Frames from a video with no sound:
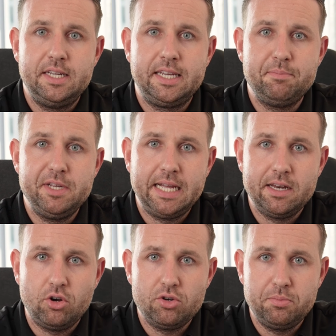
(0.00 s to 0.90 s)
Ich gebe dir
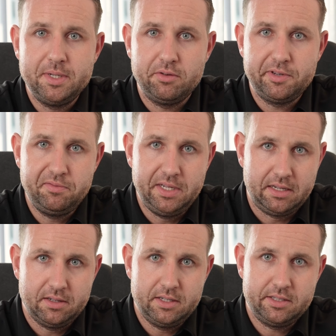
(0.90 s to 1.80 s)
gerne auch noch mit auf den
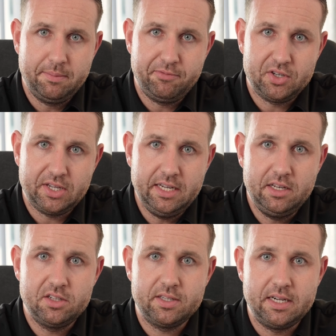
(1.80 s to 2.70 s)
Weg. Es gibt Verträge,
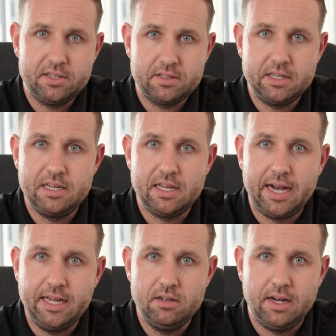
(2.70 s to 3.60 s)
die zahlen tatsächlich
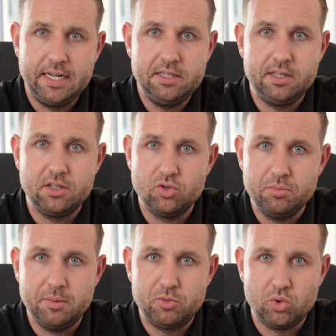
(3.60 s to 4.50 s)
eine einzige
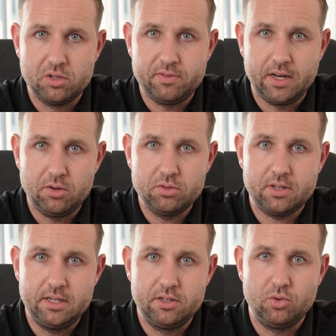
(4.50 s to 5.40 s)
Summe im Todesfall aus,
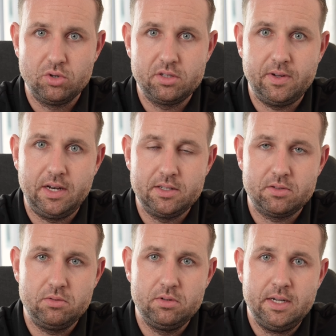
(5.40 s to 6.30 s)
eine
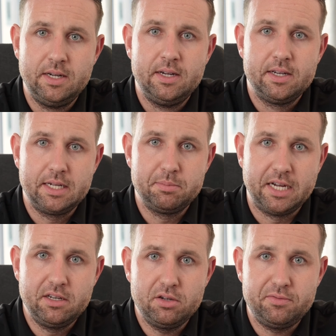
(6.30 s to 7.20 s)
Todesfallleistung. Dann gibt es
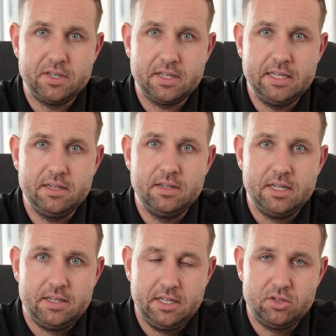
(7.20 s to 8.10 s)
andere Verträge,
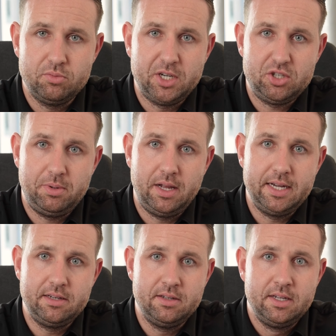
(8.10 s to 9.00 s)
die zum Beispiel
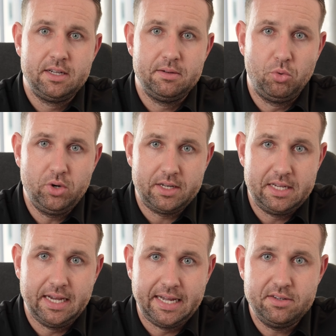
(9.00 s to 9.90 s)
eine
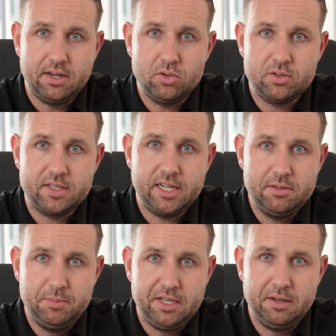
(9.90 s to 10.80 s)
monatliche Rente
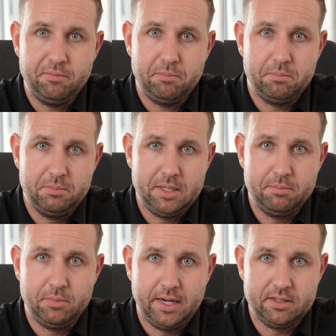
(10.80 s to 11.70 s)
auszahlen mit dem, mit
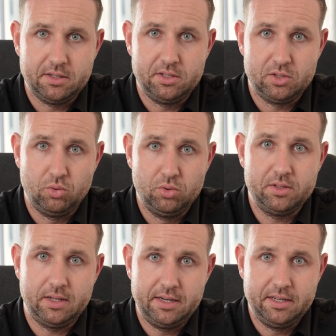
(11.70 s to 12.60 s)
dem Eintritt des
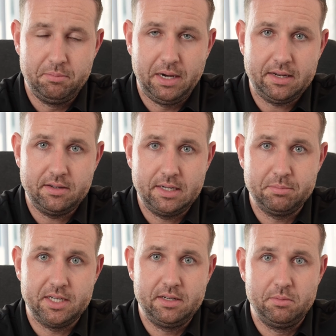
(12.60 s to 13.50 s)
Todes. An den Partnern
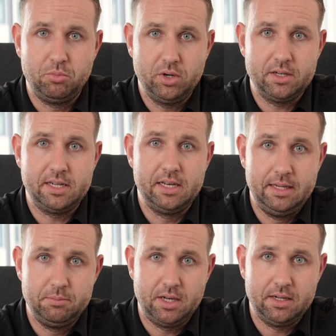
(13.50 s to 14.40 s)
gibt es eine monatliche
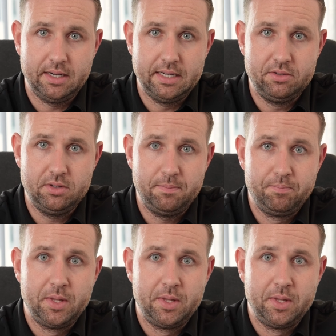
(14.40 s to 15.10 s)
lebenslange Rente.